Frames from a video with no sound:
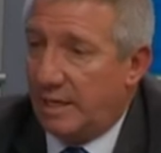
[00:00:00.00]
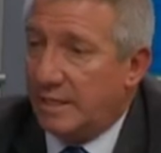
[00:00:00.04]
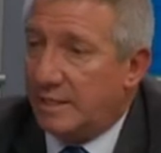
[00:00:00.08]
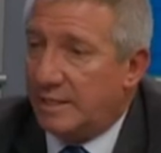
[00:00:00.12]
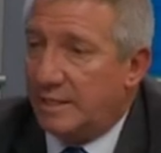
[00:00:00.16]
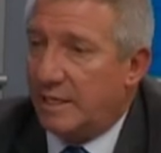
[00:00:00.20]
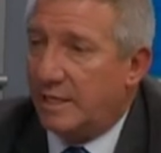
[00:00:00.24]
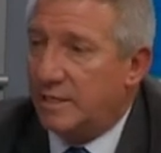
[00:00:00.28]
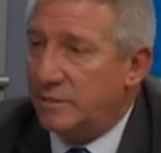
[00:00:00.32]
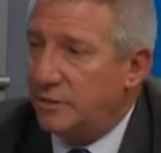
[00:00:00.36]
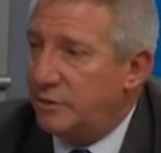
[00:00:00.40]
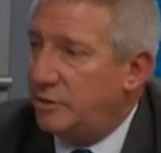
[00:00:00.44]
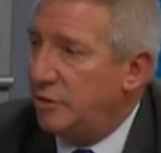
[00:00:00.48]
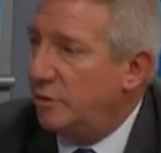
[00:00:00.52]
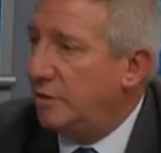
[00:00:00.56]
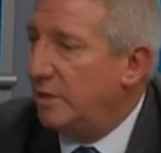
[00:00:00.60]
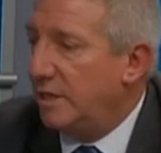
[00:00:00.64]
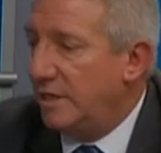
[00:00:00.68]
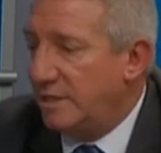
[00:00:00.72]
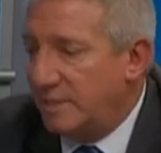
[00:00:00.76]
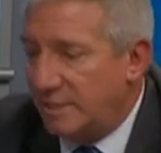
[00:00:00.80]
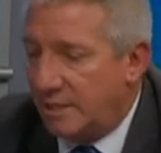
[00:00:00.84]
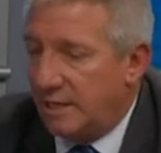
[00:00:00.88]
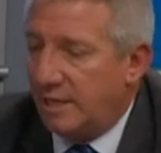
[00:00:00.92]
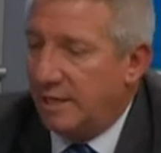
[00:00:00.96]
la
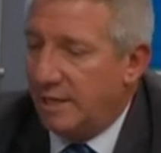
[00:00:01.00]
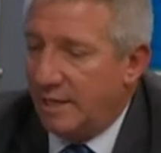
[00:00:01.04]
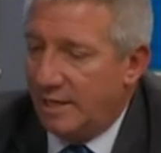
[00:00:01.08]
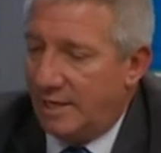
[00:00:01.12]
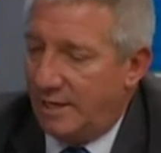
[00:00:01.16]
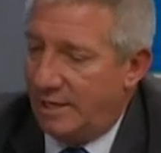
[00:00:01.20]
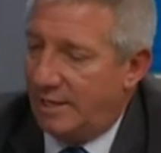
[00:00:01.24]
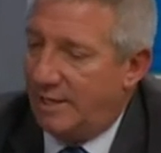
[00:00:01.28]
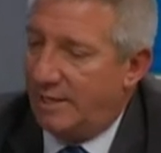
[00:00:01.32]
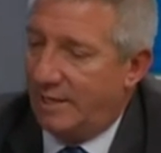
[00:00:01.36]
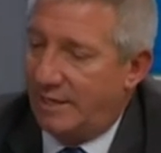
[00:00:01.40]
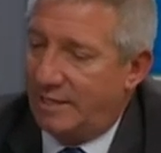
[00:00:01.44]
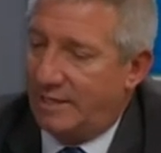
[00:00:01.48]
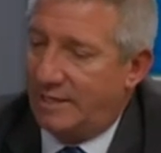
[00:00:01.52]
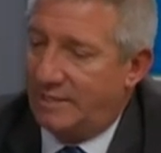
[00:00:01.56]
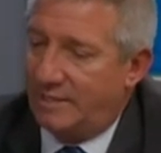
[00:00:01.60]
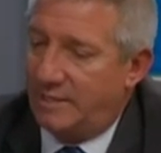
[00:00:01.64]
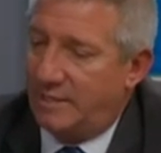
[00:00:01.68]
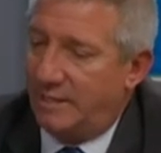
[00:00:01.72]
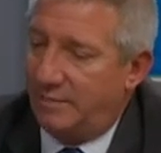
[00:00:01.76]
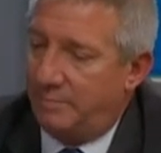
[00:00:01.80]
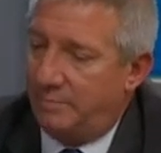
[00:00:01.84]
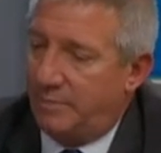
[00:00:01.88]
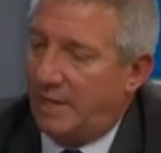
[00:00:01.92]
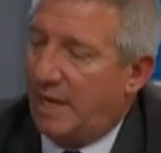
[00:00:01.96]
intención es, es de que
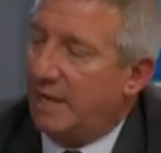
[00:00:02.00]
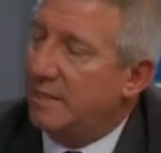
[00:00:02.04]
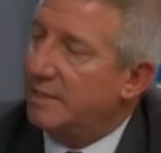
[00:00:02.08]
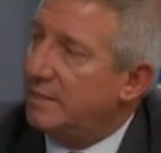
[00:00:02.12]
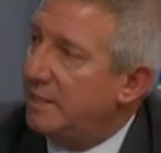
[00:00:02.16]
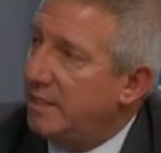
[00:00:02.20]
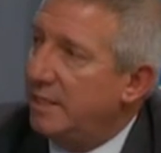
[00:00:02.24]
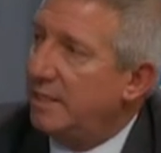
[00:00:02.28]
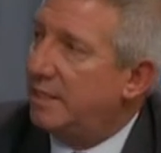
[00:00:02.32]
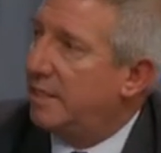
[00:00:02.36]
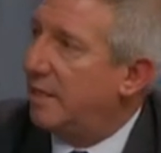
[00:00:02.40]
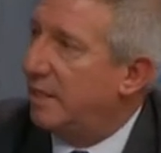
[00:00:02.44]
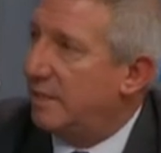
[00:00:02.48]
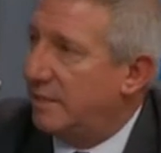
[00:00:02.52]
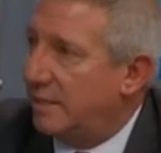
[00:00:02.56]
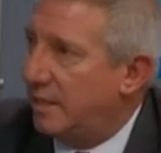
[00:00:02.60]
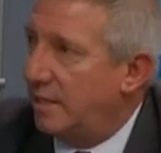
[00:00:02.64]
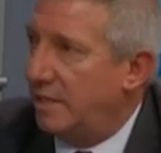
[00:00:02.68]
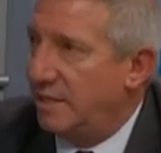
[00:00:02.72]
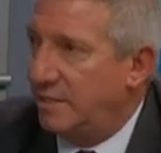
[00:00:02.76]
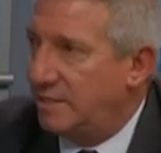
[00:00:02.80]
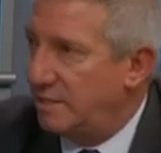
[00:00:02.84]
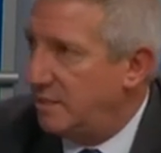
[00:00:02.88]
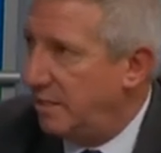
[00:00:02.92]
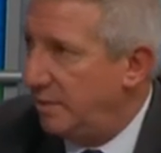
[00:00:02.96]
se practique
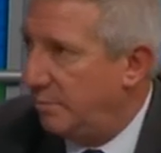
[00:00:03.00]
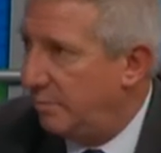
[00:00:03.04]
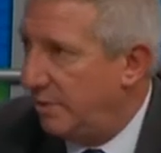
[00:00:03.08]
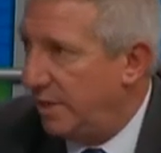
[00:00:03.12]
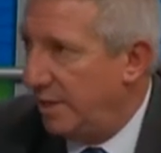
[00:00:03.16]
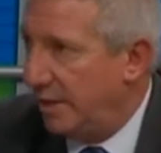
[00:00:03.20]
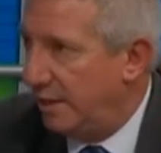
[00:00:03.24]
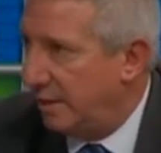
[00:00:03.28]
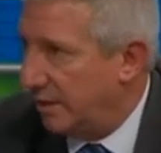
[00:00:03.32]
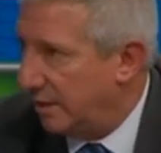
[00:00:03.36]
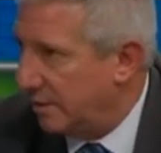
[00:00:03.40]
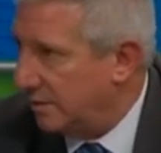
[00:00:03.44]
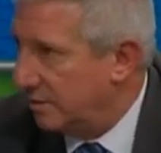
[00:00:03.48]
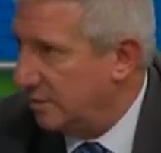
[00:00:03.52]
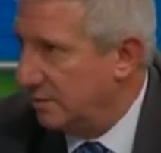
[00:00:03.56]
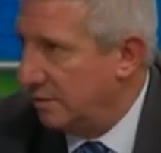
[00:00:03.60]
esta disciplina.